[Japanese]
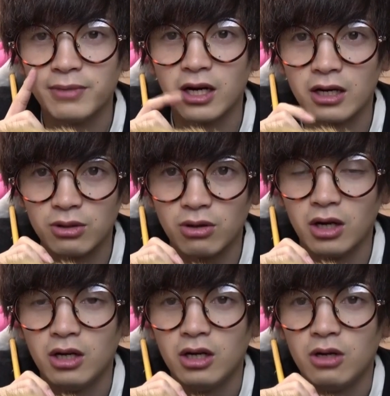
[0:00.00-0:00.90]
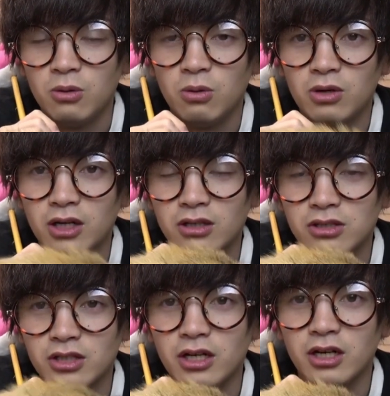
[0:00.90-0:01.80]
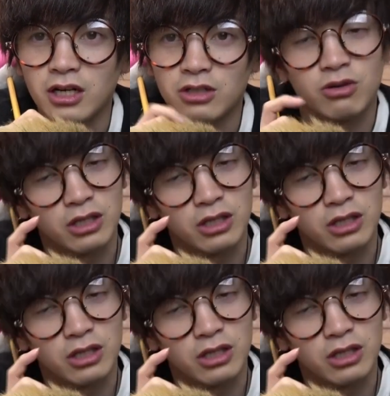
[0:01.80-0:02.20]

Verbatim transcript: メガネとか多かったんじゃないかなって。